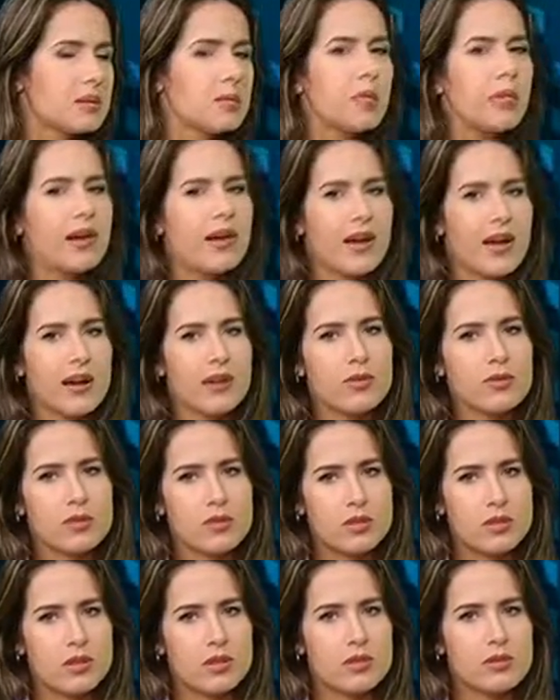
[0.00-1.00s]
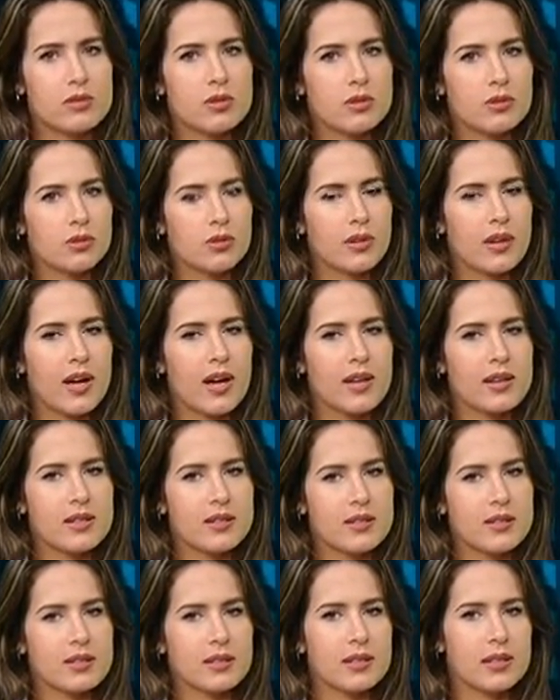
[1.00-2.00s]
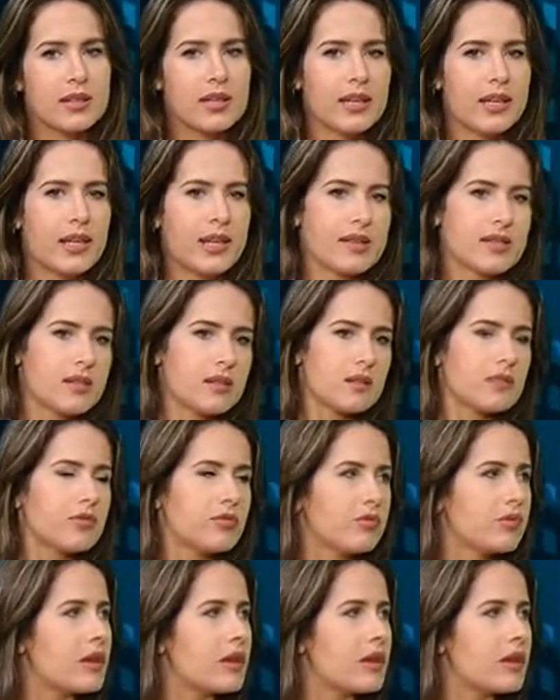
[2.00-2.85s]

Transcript: pagar os direitos autorais, né, que essa,